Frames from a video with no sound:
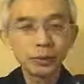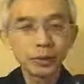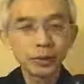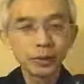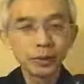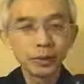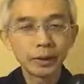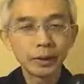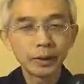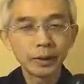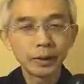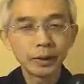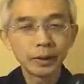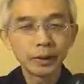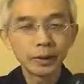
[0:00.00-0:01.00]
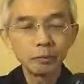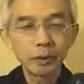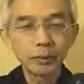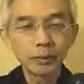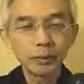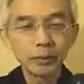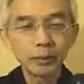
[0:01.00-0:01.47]
が今
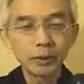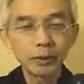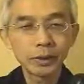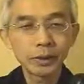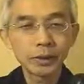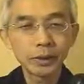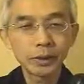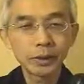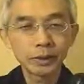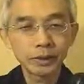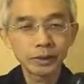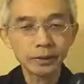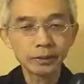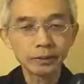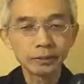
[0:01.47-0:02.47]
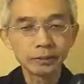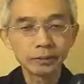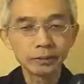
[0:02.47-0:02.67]
の実感です